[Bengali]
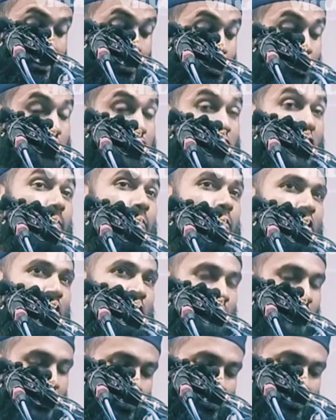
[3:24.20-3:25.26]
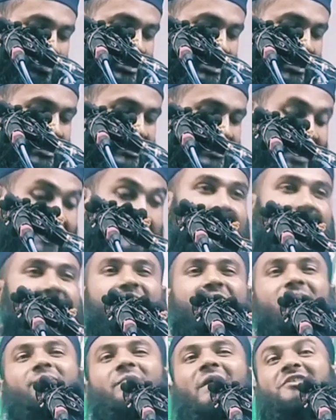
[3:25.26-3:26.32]
তাই সব লোকগুলো উঠতে টাইম
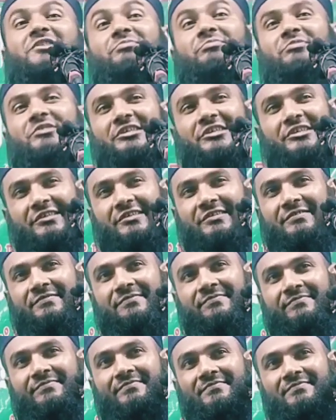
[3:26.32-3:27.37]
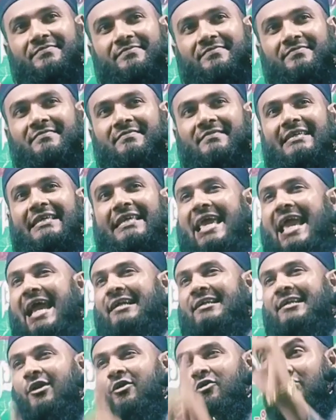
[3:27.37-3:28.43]
লাগবে পাঁচ মিনিট
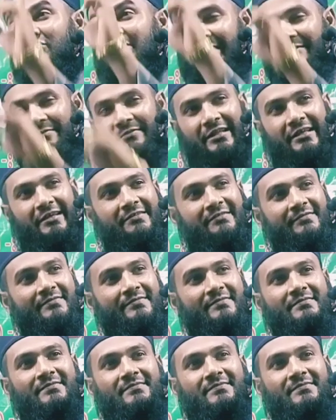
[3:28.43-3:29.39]
একটা লোকও থাকবে না